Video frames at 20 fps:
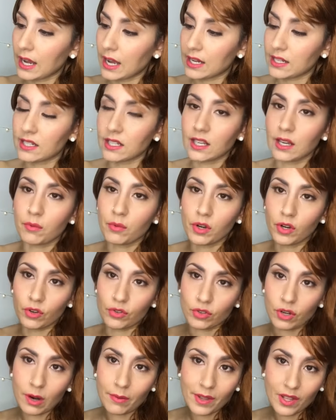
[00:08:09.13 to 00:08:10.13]
Así que bueno,
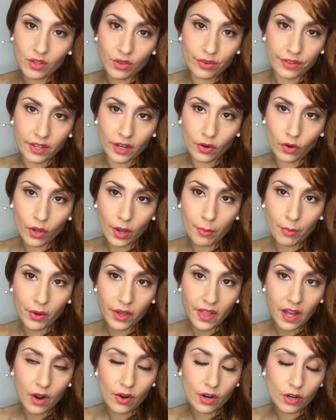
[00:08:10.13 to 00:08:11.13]
yo la voy a torcer lo que
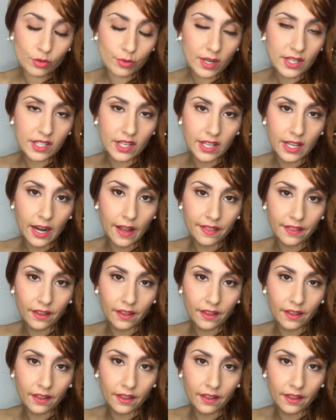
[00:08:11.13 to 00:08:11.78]
pueda, ahora os voy a enseñar a